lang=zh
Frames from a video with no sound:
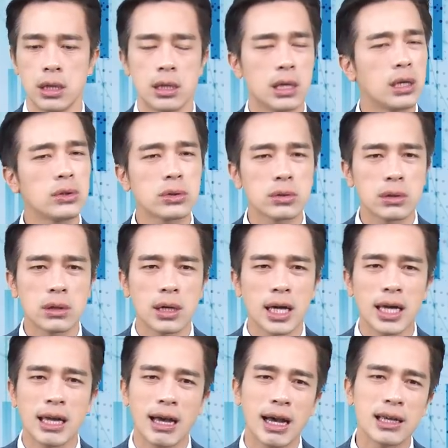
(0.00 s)
也就是
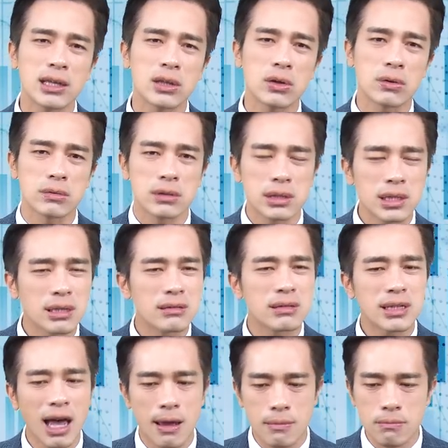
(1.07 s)
说，AI 应用正
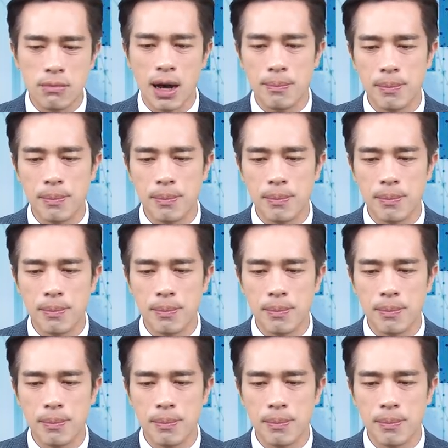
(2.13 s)
在慢